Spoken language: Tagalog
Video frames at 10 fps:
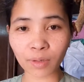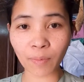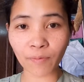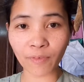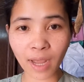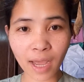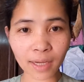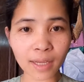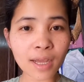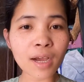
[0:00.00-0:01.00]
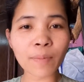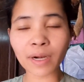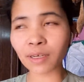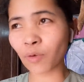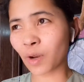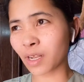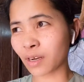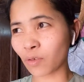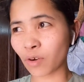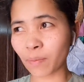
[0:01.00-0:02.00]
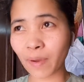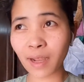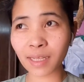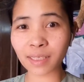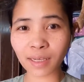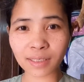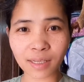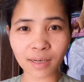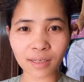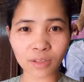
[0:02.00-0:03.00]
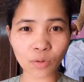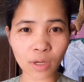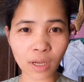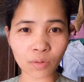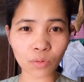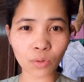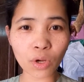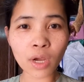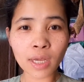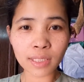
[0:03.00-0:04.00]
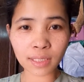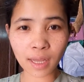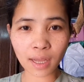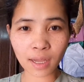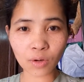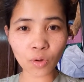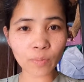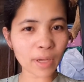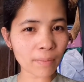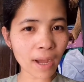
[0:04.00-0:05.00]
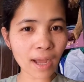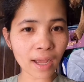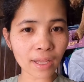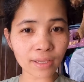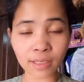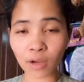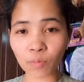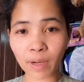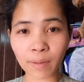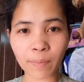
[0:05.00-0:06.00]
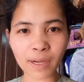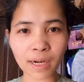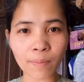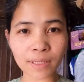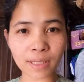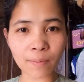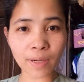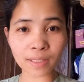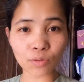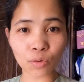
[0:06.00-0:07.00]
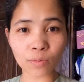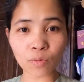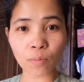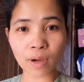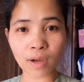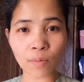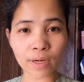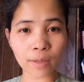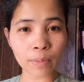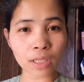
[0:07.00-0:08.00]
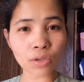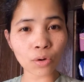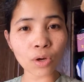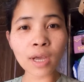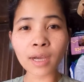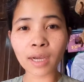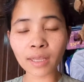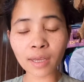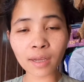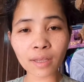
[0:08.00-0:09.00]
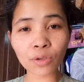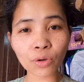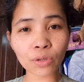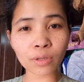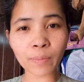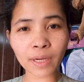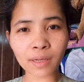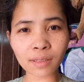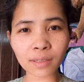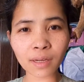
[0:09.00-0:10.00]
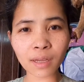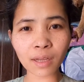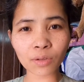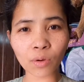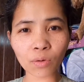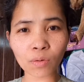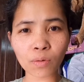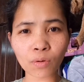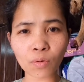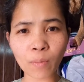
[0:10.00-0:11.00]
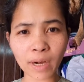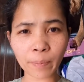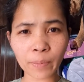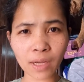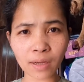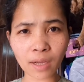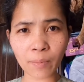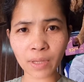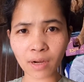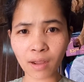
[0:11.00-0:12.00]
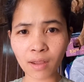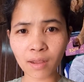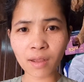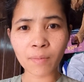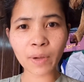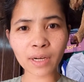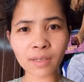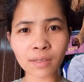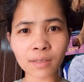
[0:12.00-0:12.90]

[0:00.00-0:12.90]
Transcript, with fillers: nagba-vlog. Parang nawalan ako ng pag-asa kasi nandito lang ako sa loob ng bahay. Hindi ako makapaglabas-labas doon gumagawa ng video. Kaya yun, parang naano ako humarap ng kamera. Parang